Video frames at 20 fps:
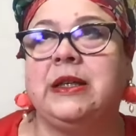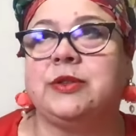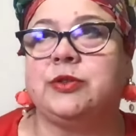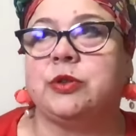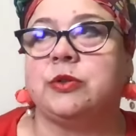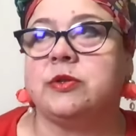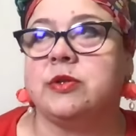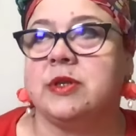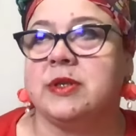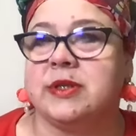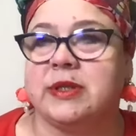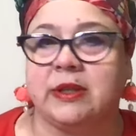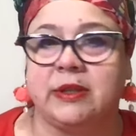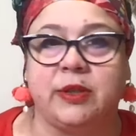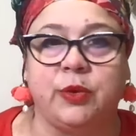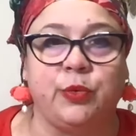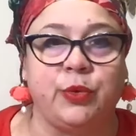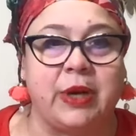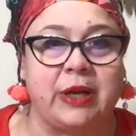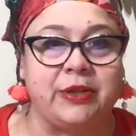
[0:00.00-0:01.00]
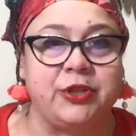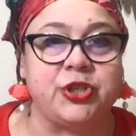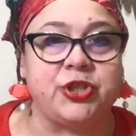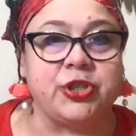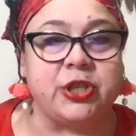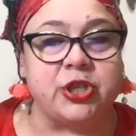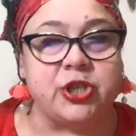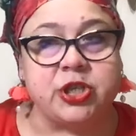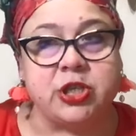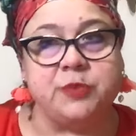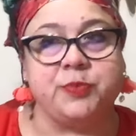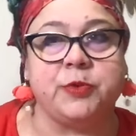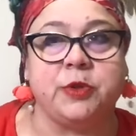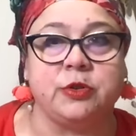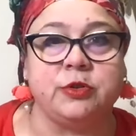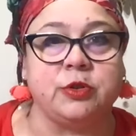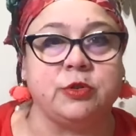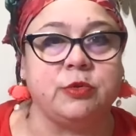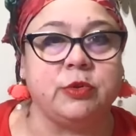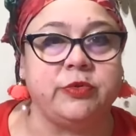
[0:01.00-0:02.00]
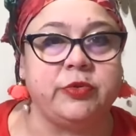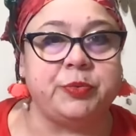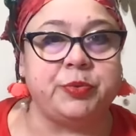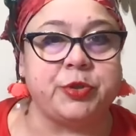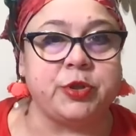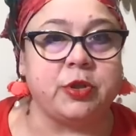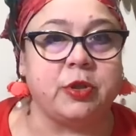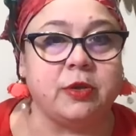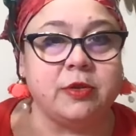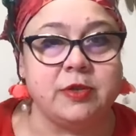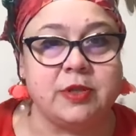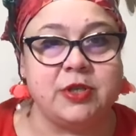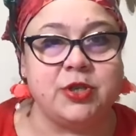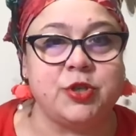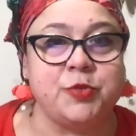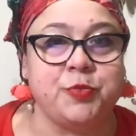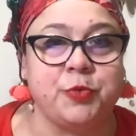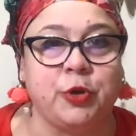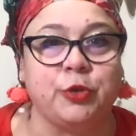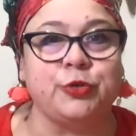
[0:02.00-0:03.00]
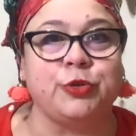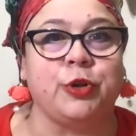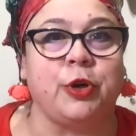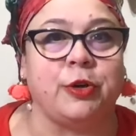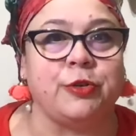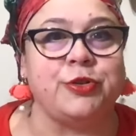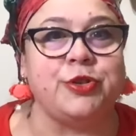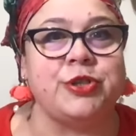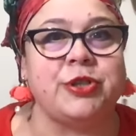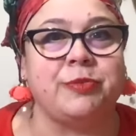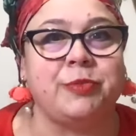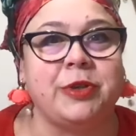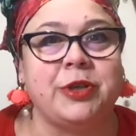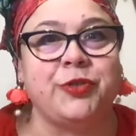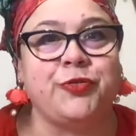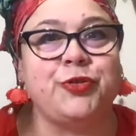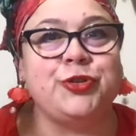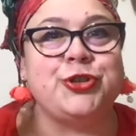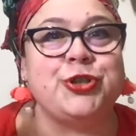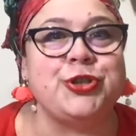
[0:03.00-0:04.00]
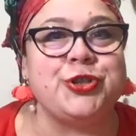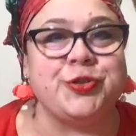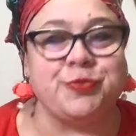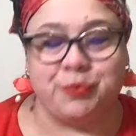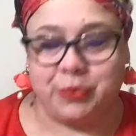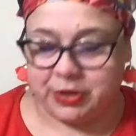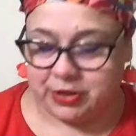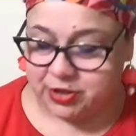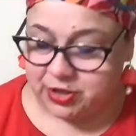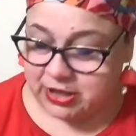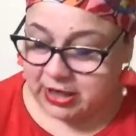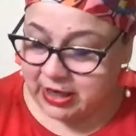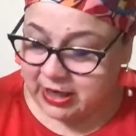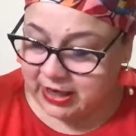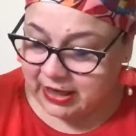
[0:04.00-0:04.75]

to co jest takie uraniczne, szybko do głowy przychodzi i szybko odchodzi, żeby chwycić myśl,